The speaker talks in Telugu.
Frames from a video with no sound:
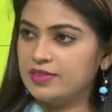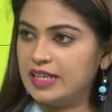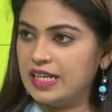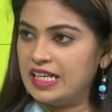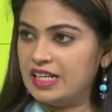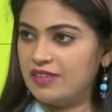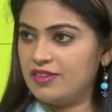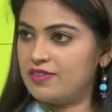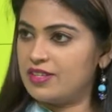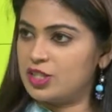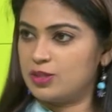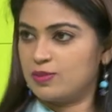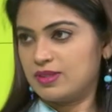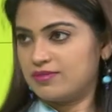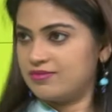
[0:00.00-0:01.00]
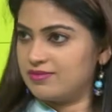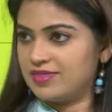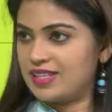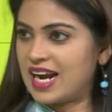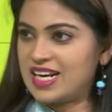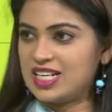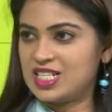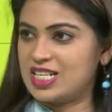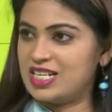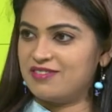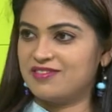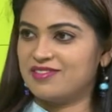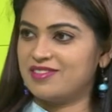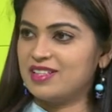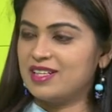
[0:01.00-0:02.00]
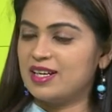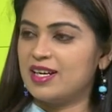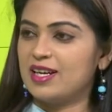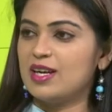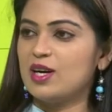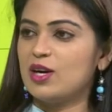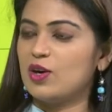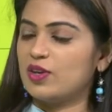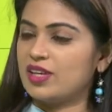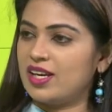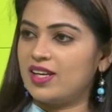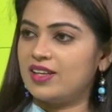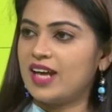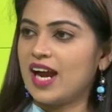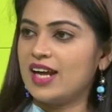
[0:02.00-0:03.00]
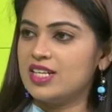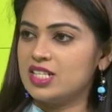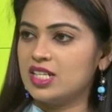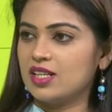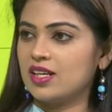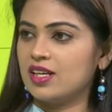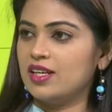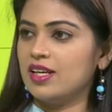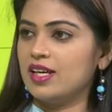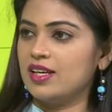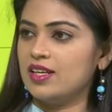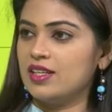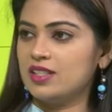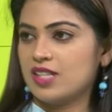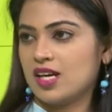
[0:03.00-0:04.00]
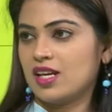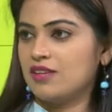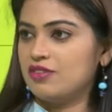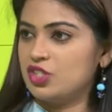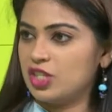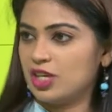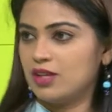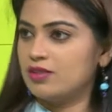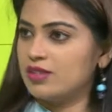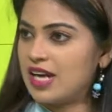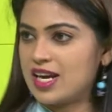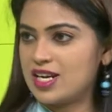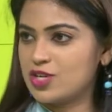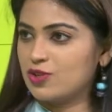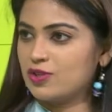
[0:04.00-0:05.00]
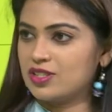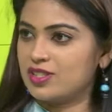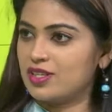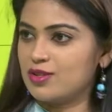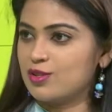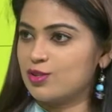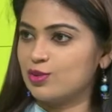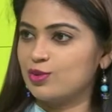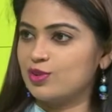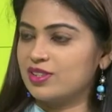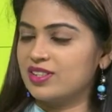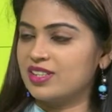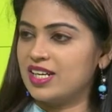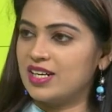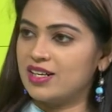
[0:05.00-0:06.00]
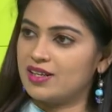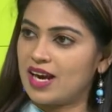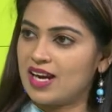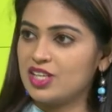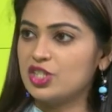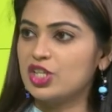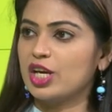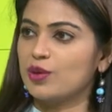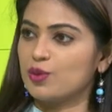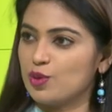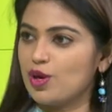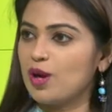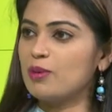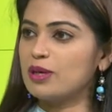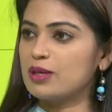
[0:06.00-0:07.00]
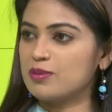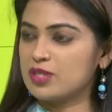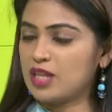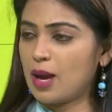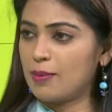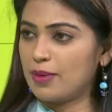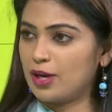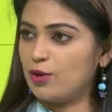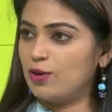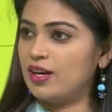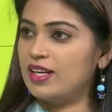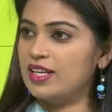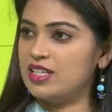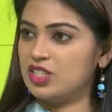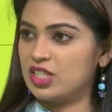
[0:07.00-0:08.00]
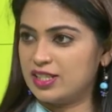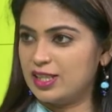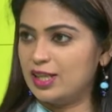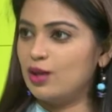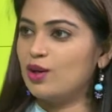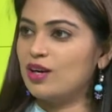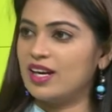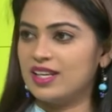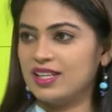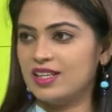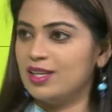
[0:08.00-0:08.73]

గ్రీన్ లీఫీ వెజిటబుల్ రాడిష్ లీఫ్ ఓకే రాడిష్ అనగానే చాలా విషయాలు రాడిష్ గురించి తెలుస్తూ ఉంటుంది అండ్ రాడిష్ ని ఎక్కువగా మనం సాంబార్లో కానీ చట్నీల్లో కానీ